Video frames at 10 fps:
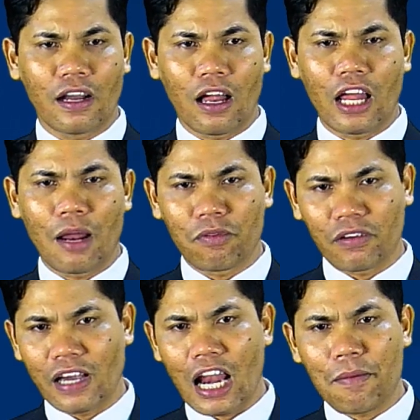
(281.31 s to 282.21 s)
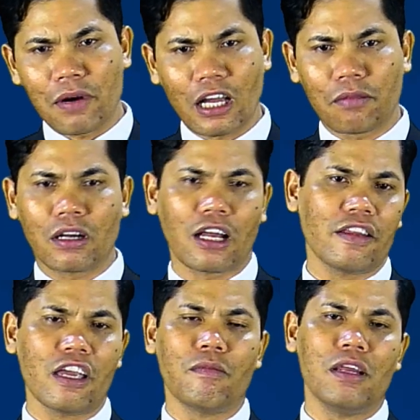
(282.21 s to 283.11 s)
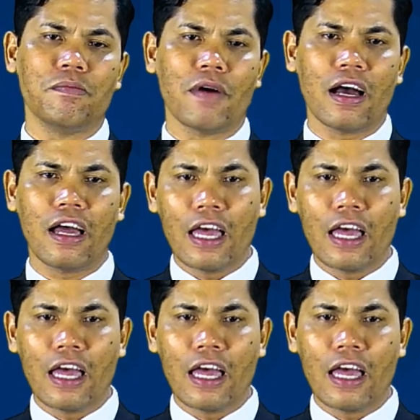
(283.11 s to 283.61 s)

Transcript: dalam segala berkat-berkatnya yang melimpah